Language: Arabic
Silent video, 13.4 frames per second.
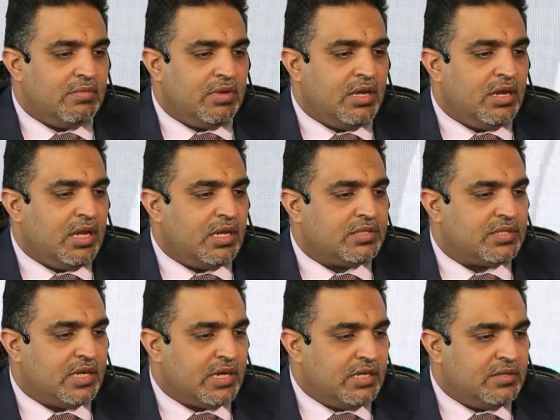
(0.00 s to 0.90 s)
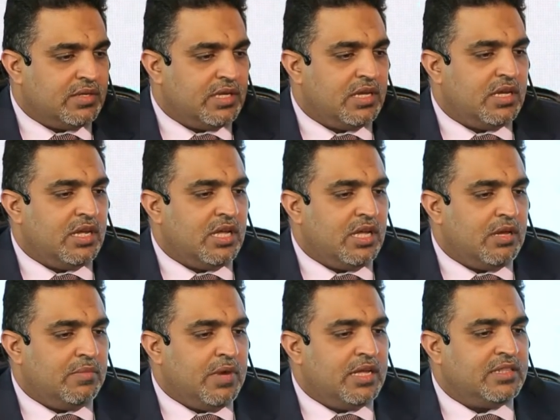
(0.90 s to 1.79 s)
القسطره
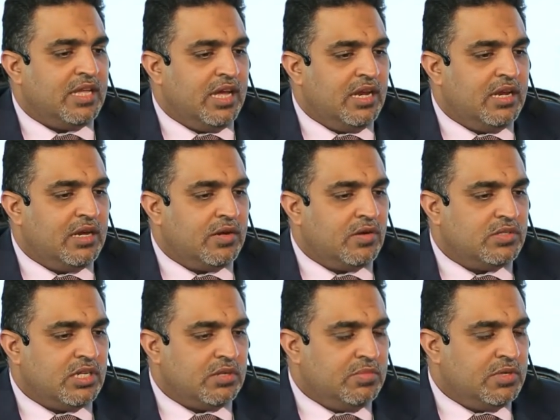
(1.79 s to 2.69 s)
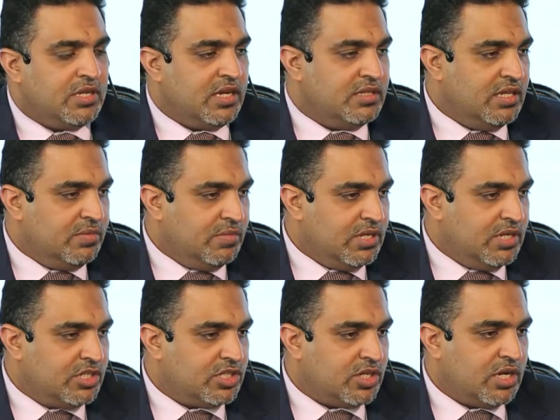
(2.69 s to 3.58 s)
بقت تحل جزء كبير جدا من
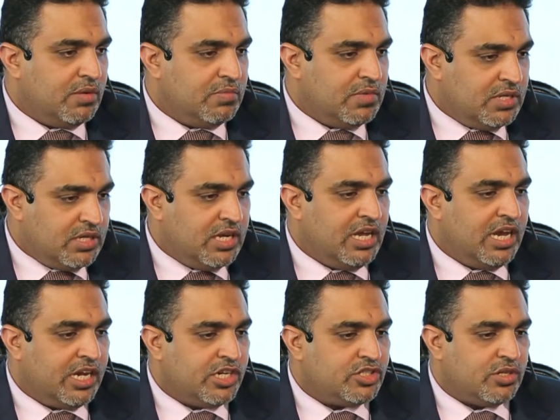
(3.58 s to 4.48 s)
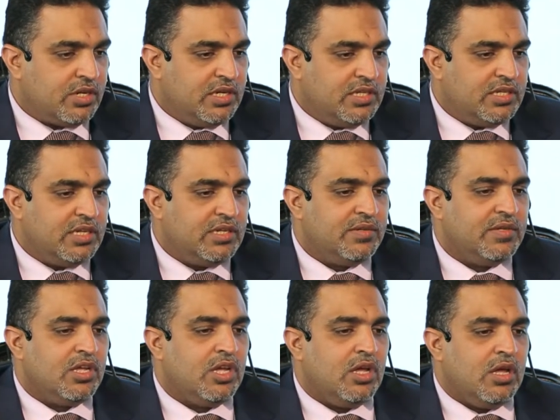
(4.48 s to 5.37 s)
من علاج الشرايين ده
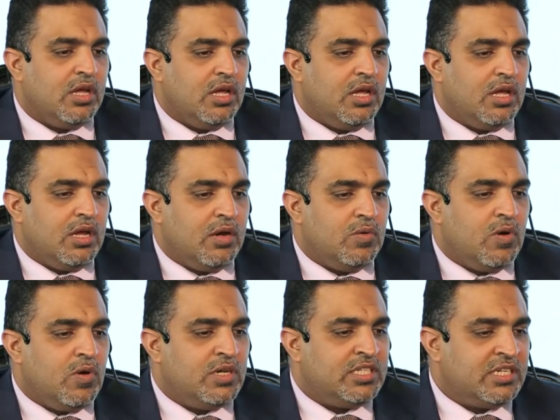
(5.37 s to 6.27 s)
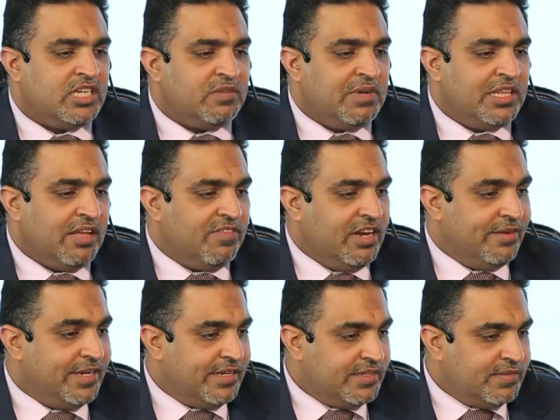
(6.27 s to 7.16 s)
وهو تكنيك بدا في اليابان